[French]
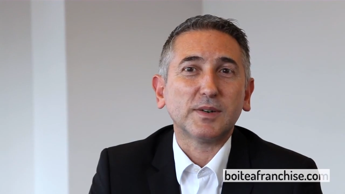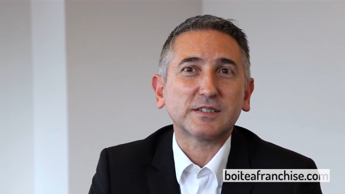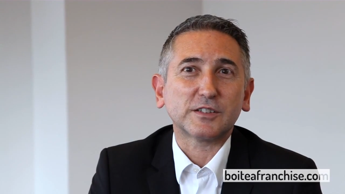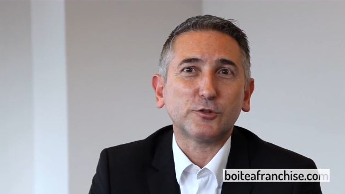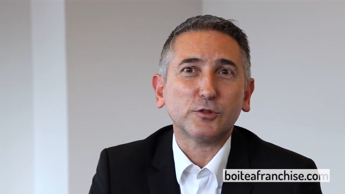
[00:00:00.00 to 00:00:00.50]

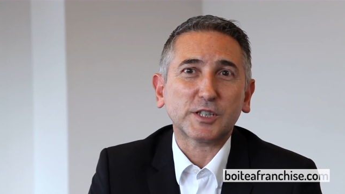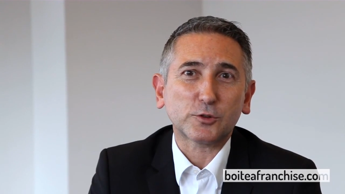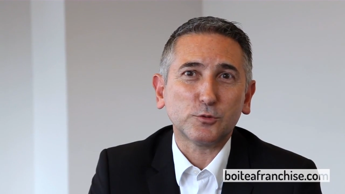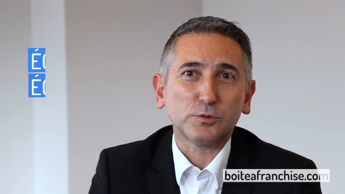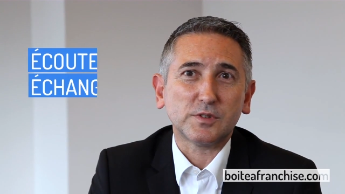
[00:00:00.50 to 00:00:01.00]
basée sur
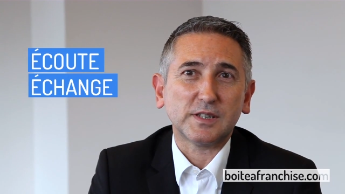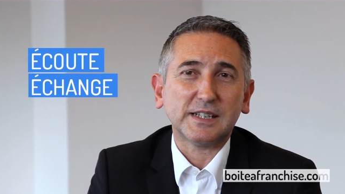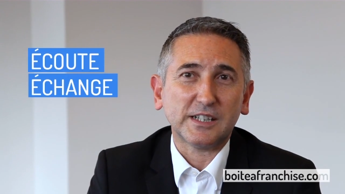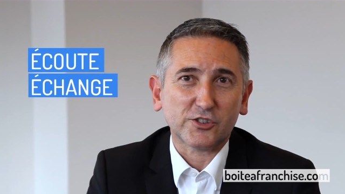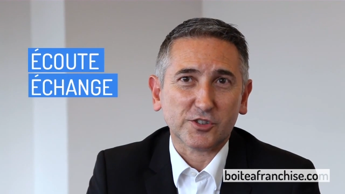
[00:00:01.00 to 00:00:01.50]
l'écoute
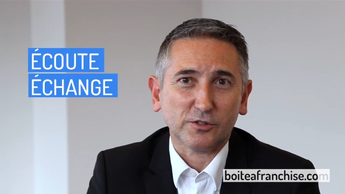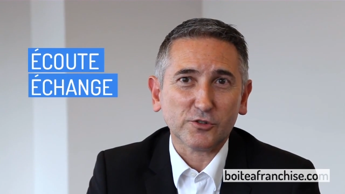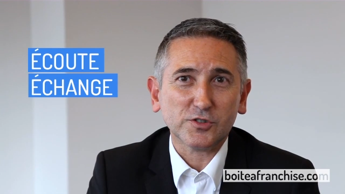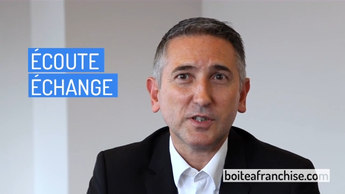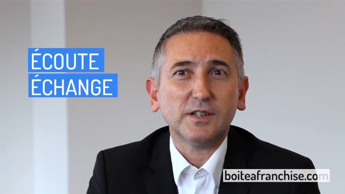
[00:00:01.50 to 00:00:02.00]
et
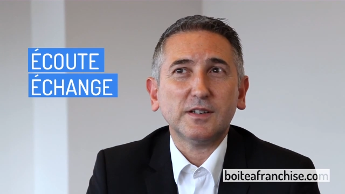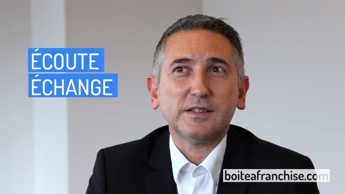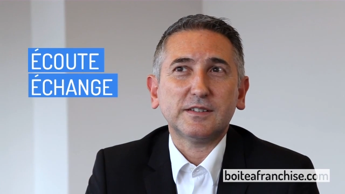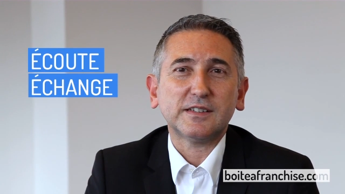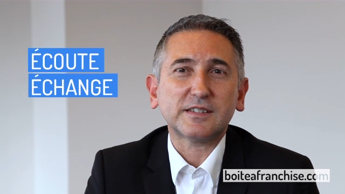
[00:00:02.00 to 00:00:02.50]
l'échange
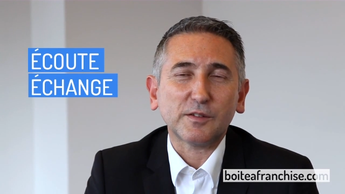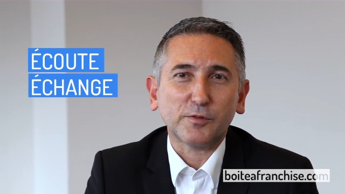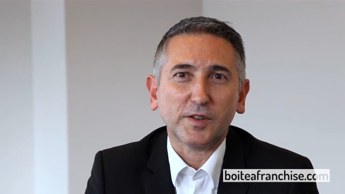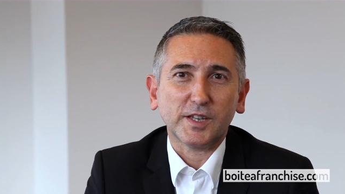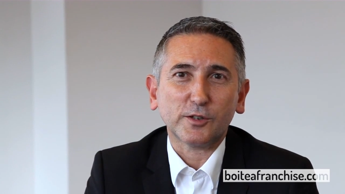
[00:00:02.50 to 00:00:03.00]
c'est ce qui
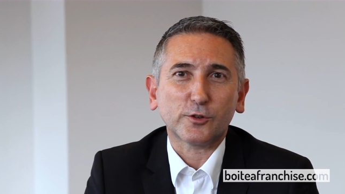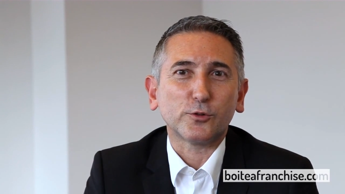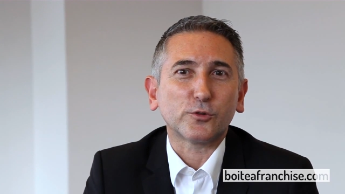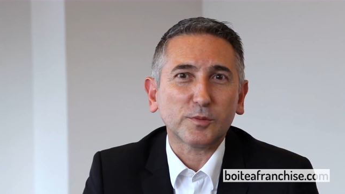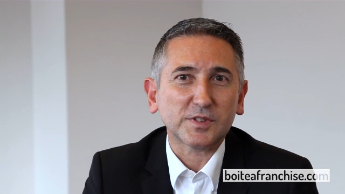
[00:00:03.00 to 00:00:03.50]
fait que
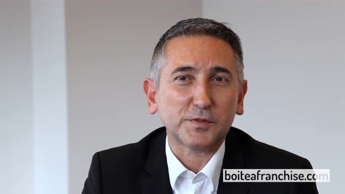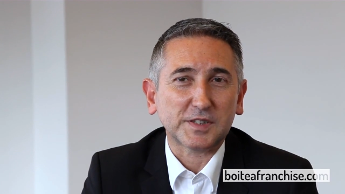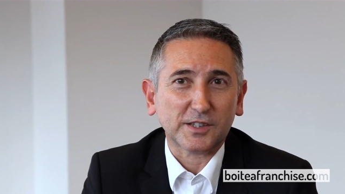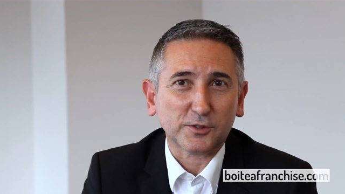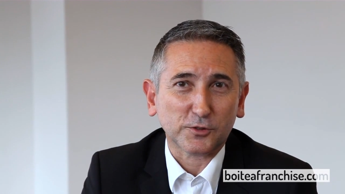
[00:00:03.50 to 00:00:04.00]
nous sommes
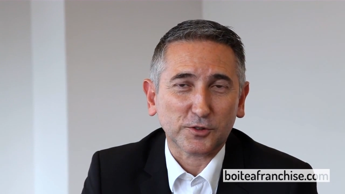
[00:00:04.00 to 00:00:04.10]
efficaces